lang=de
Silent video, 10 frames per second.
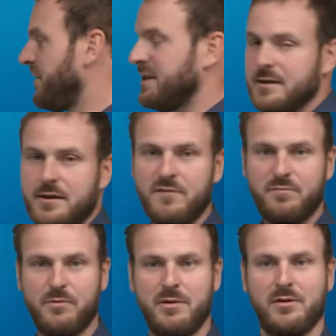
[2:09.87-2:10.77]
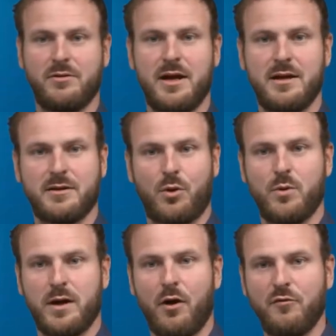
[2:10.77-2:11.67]
diese Driftbewegung der
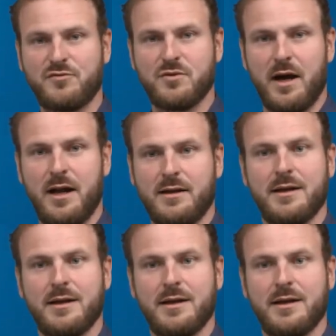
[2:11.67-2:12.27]
Elektronen aufzuhalten,